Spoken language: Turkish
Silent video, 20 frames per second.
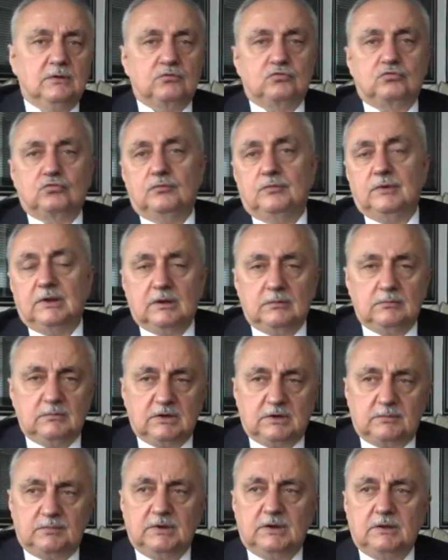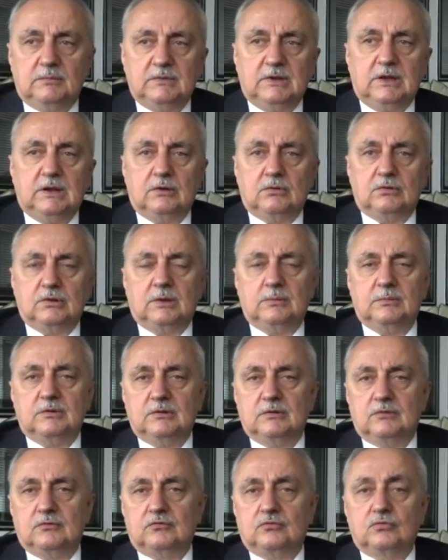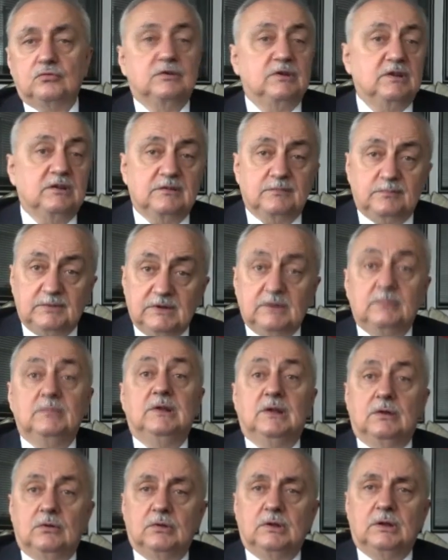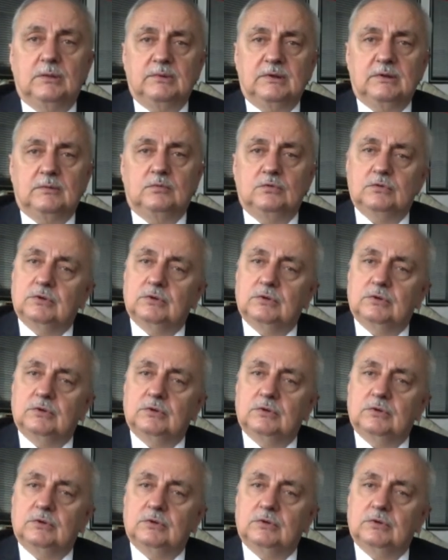su verimlilik birimleri olabilir, su kriz birimleri olabilir.